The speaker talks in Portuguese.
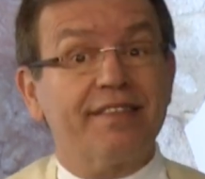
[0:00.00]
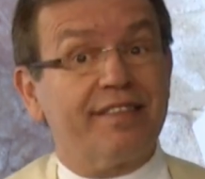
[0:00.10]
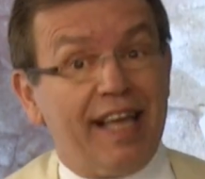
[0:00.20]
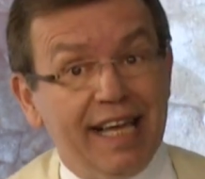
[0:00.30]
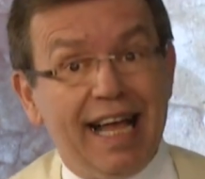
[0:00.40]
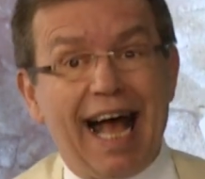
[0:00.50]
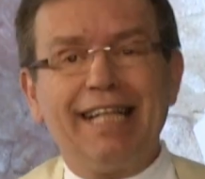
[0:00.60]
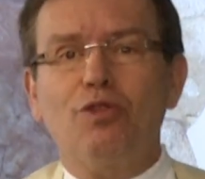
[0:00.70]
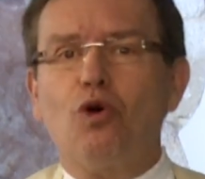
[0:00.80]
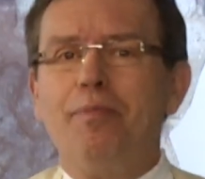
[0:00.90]
tenha
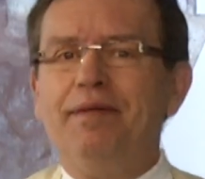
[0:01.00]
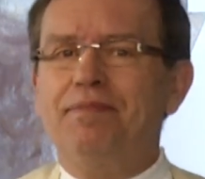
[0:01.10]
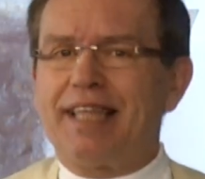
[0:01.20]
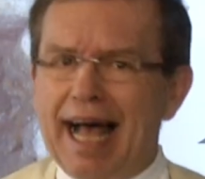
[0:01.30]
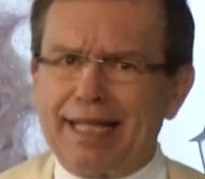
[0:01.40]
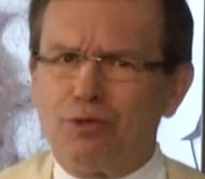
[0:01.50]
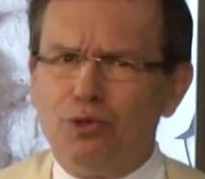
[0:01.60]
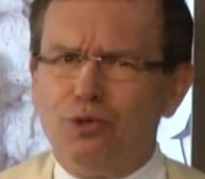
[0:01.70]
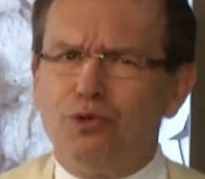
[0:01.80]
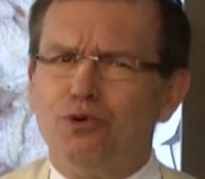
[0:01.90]

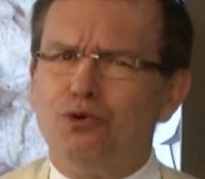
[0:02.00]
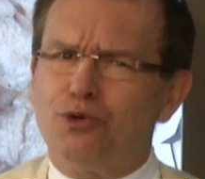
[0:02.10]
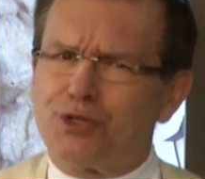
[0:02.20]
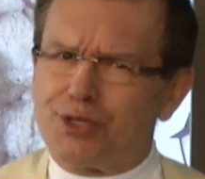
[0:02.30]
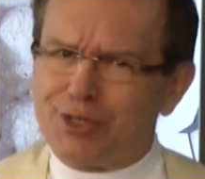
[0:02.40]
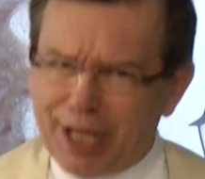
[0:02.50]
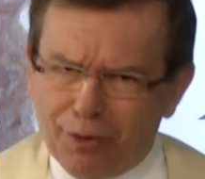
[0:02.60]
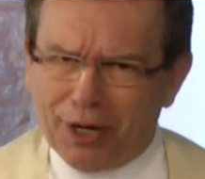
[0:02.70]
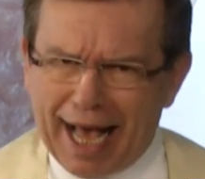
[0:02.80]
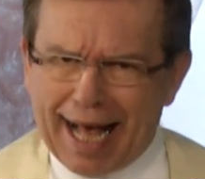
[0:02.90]
atormentado o
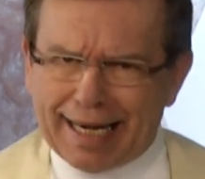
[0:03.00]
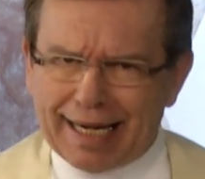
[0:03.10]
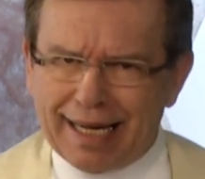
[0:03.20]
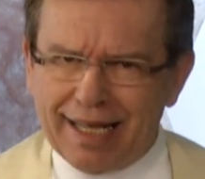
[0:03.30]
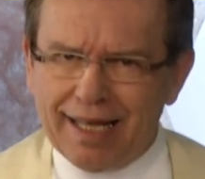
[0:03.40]
seu lar.